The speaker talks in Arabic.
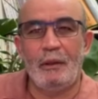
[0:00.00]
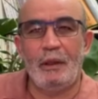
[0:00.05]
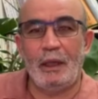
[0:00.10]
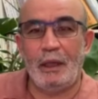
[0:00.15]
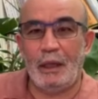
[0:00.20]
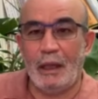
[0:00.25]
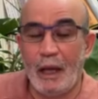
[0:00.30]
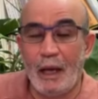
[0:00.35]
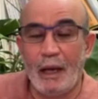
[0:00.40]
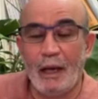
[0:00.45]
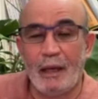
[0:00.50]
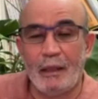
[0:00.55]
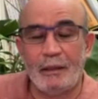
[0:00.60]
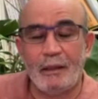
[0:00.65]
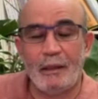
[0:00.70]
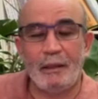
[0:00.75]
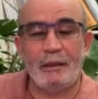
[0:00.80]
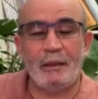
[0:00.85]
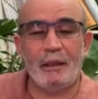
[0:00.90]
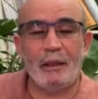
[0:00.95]
العراق
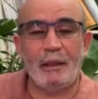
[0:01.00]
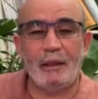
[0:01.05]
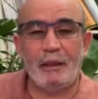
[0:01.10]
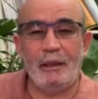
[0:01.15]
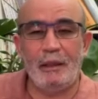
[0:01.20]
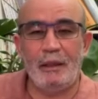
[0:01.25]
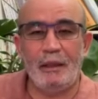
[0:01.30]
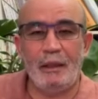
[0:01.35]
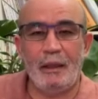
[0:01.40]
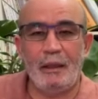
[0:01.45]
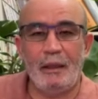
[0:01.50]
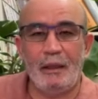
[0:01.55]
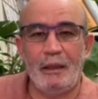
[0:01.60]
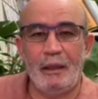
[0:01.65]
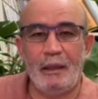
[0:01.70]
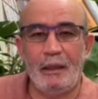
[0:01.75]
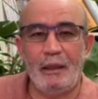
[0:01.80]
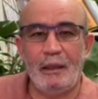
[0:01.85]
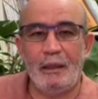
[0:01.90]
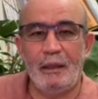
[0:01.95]
قتلت إيرانيين
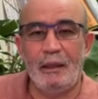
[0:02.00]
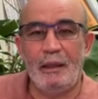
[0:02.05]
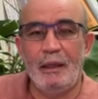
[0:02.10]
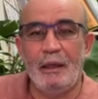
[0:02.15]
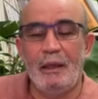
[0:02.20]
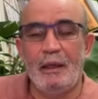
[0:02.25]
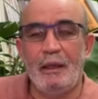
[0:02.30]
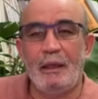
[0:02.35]
كثيرين